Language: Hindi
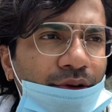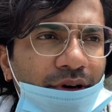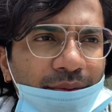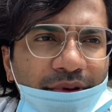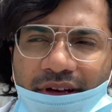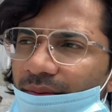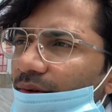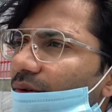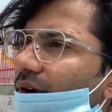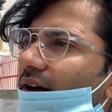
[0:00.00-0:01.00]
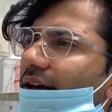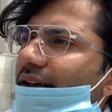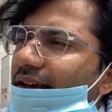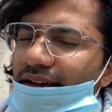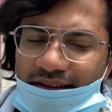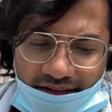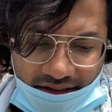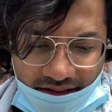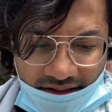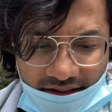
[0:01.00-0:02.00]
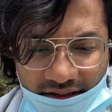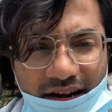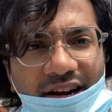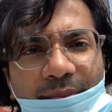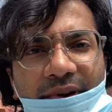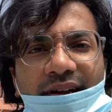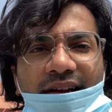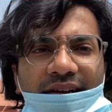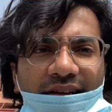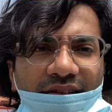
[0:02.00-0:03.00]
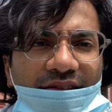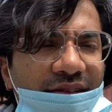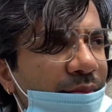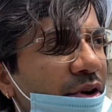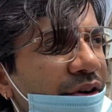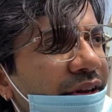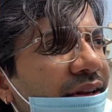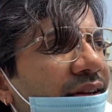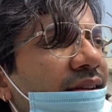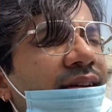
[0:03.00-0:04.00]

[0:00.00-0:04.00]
अभी हम लोग आए हैं एक घाट पे नहाने दिस इज़ द मॉर्निंग